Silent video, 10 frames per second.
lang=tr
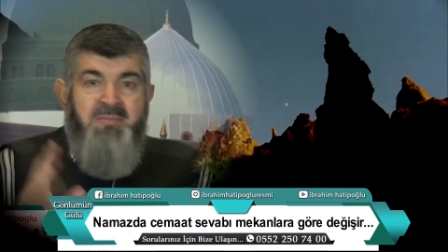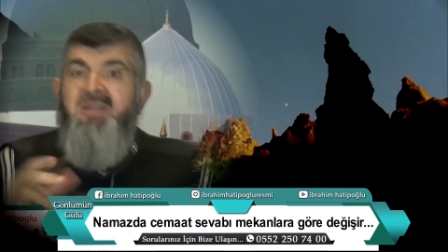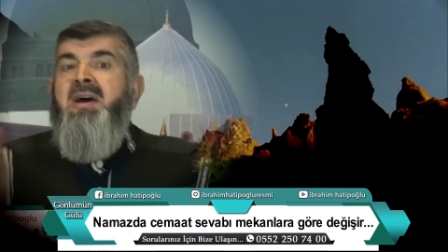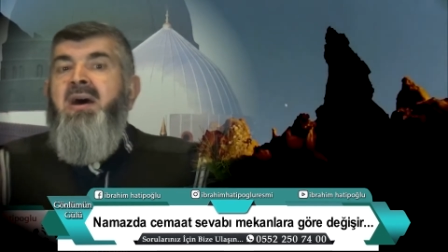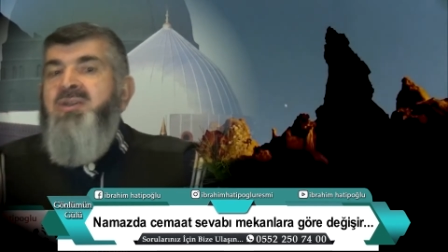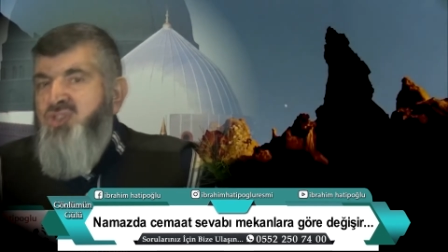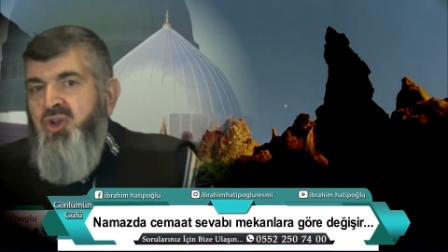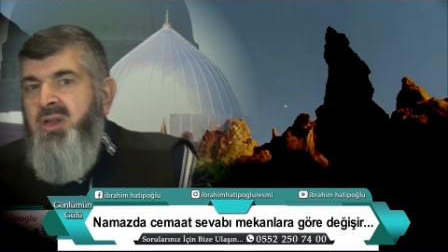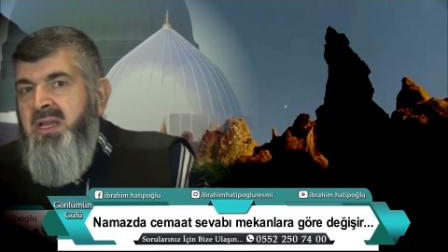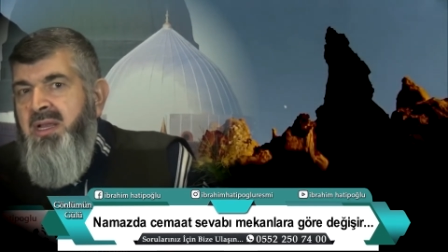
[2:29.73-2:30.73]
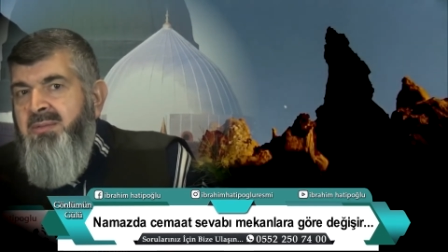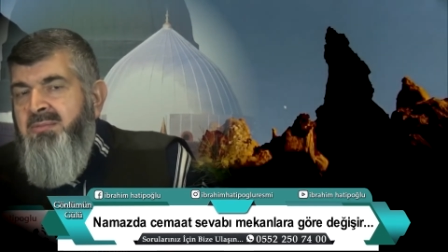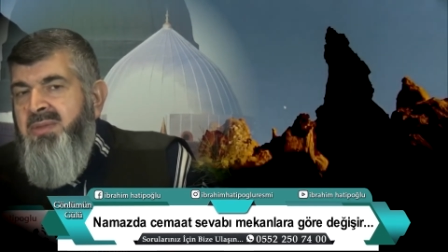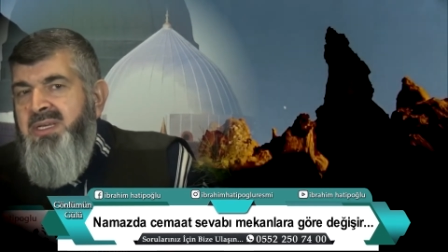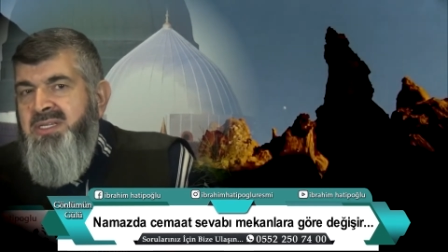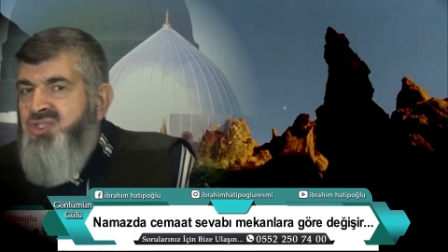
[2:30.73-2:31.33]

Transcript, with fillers: Bir daha söyleyelim mi?